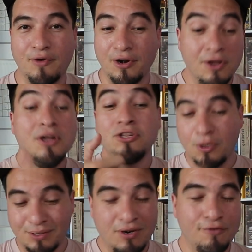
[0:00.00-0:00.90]
Bueno,
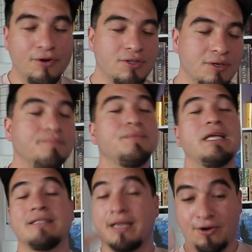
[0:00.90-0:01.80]
tomas una foto,
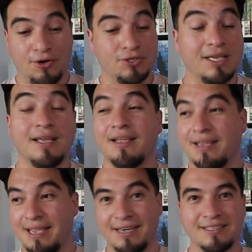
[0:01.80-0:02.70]
te reconoce
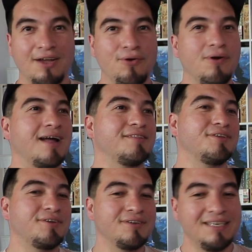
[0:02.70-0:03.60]
quién está
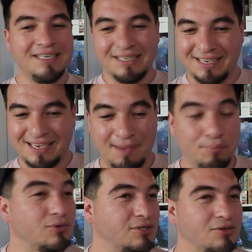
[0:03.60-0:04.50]
jugando, qué
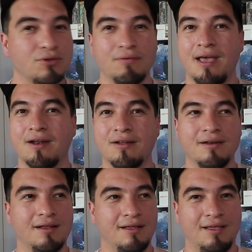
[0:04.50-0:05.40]
puntuación
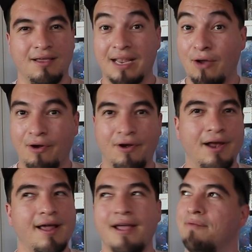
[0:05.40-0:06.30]
tuvieron y qué juego
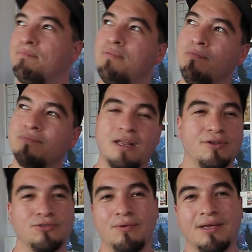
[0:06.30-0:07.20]
era y pum, te
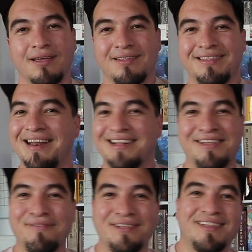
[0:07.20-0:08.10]
lo sube
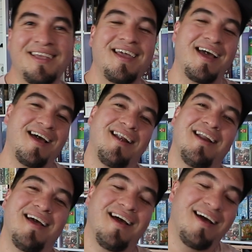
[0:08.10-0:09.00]
directamente
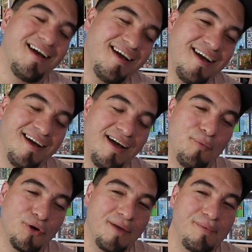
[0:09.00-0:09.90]
a, a,
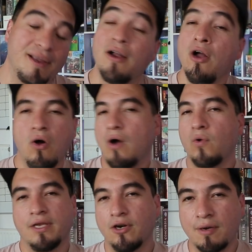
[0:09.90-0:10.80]
Board Game Geek o a
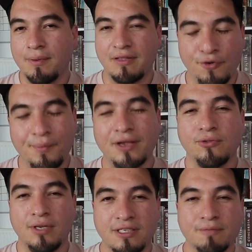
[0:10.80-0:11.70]
cualquier otra plataforma que
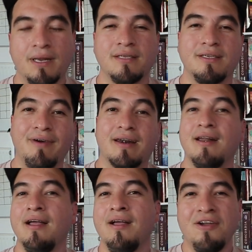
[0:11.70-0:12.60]
utilices para llevar
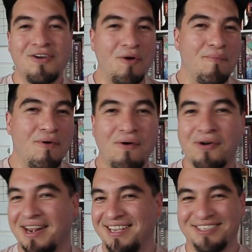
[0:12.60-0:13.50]
como
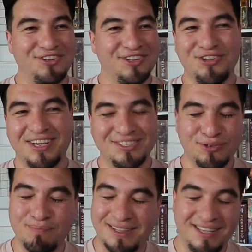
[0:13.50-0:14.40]
registro de todas
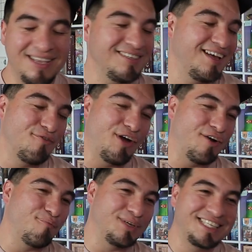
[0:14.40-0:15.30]
tus partidas.
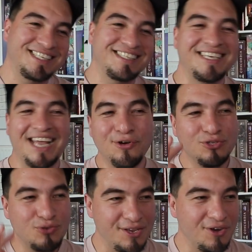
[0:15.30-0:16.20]
Bueno, pues ese sería un
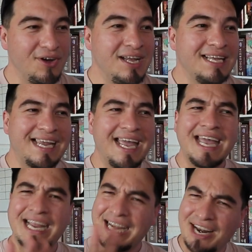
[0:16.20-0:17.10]
sueño
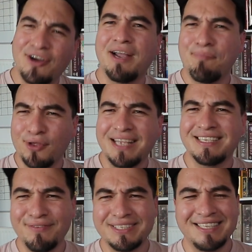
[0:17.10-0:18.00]
que creo que podría
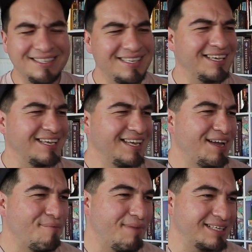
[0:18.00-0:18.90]
ser bastante,
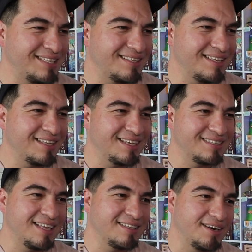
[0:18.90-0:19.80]
bastante
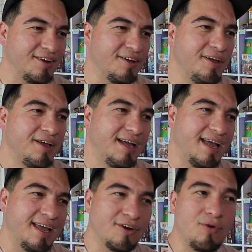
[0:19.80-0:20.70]
interesante, ¿no?
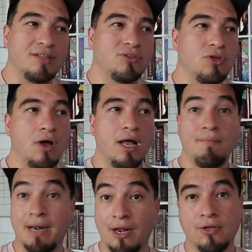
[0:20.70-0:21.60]
en cuanto al
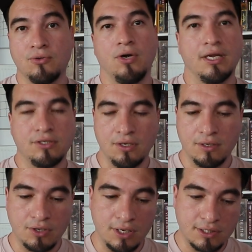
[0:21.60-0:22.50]
manejo de tu colección.
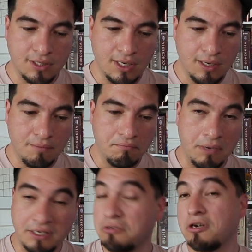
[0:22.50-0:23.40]
Entonces,
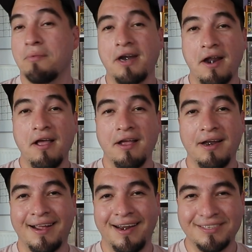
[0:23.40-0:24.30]
esa es otra manera en
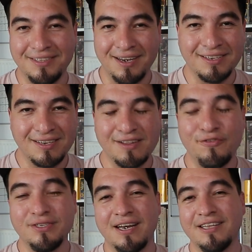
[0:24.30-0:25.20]
la que las inteligencias
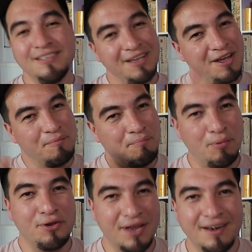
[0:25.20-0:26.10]
artificiales
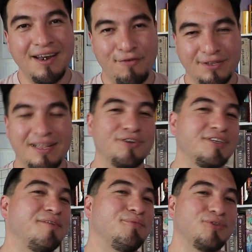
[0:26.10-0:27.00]
podrían
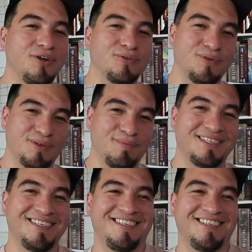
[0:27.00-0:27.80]
afectarnos en el mundo de los juegos de mesa.